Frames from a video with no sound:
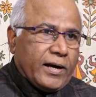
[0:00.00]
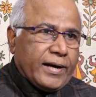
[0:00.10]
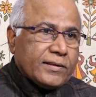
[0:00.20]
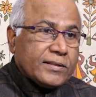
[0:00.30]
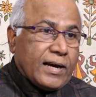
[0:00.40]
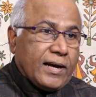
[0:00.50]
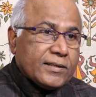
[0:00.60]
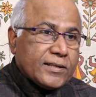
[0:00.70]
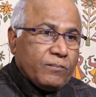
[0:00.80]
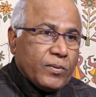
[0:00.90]
ఆయన సలహా
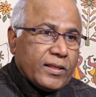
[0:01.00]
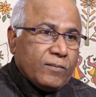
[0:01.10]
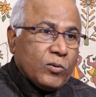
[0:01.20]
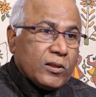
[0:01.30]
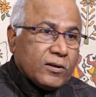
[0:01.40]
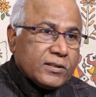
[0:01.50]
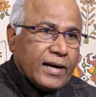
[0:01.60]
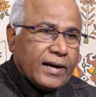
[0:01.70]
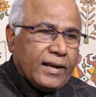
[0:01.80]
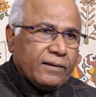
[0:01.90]
సంప్రదింపులతో
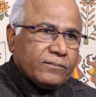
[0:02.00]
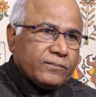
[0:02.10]
జరగాలి